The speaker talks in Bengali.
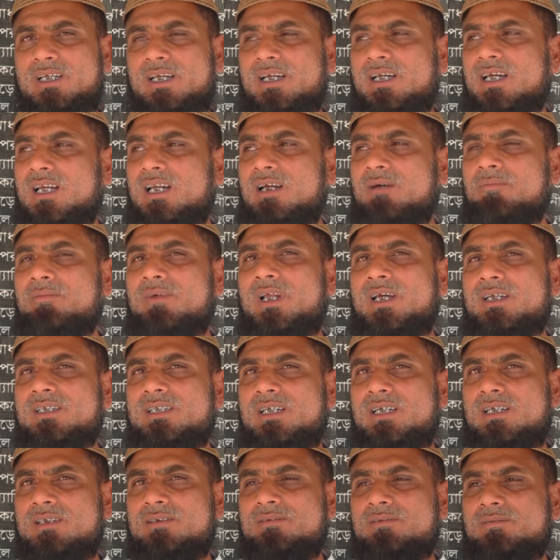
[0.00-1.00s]
এখানে আমরা
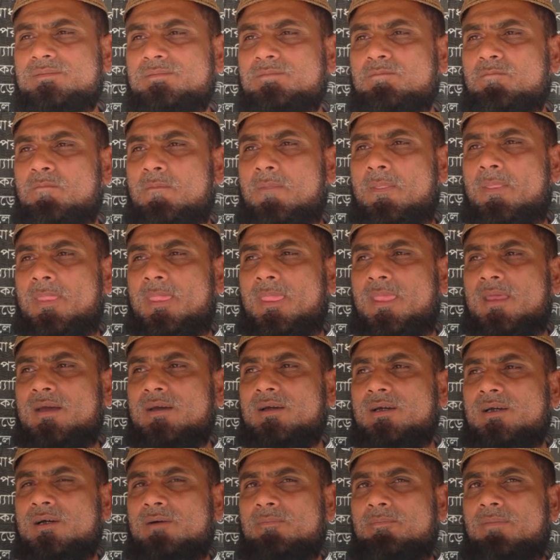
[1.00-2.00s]
একটা
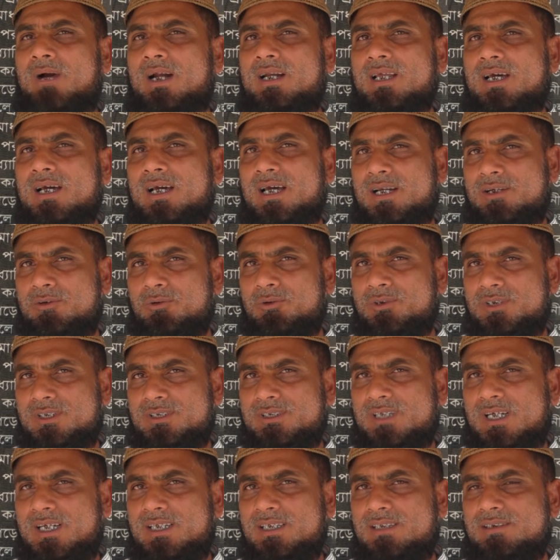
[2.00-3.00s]
পাঠাগার করতে
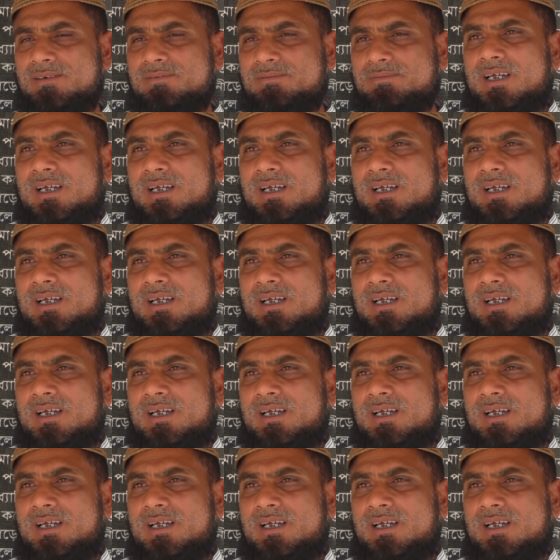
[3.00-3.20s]
চাই